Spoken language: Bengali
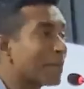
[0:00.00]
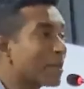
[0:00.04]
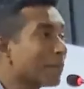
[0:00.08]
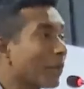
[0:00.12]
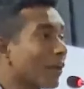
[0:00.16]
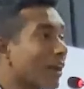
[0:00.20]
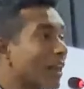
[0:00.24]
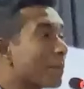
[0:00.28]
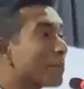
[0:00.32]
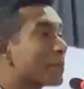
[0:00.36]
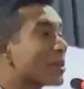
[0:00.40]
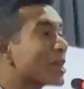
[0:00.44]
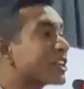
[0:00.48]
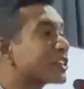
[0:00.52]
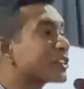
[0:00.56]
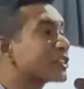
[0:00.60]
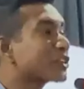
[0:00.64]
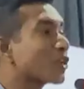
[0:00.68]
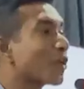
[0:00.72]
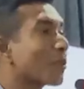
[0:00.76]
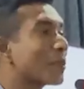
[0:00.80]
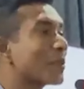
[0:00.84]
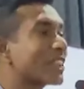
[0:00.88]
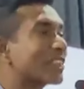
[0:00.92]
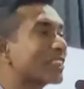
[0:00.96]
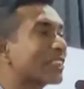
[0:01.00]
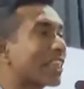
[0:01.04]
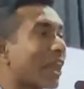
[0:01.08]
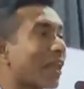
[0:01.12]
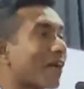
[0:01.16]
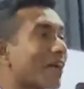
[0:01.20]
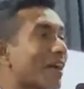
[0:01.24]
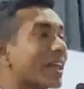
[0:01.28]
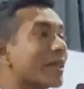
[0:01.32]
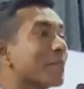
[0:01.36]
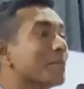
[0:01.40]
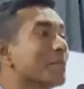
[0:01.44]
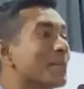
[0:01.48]
আমি বলি
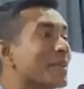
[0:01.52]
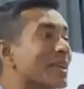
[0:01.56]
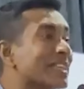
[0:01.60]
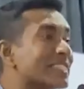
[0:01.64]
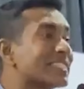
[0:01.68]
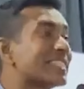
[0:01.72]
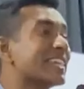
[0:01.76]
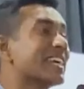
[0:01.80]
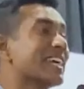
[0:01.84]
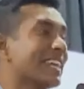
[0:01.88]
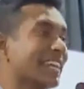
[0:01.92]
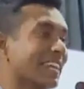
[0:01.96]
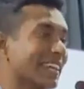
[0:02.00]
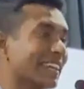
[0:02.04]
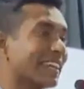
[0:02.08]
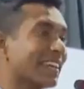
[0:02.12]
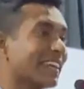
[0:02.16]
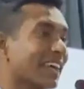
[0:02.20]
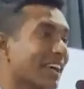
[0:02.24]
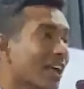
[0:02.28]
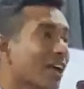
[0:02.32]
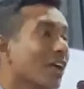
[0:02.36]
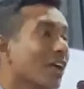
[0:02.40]
বিশ্ববিদ্যালয়ের মিছিল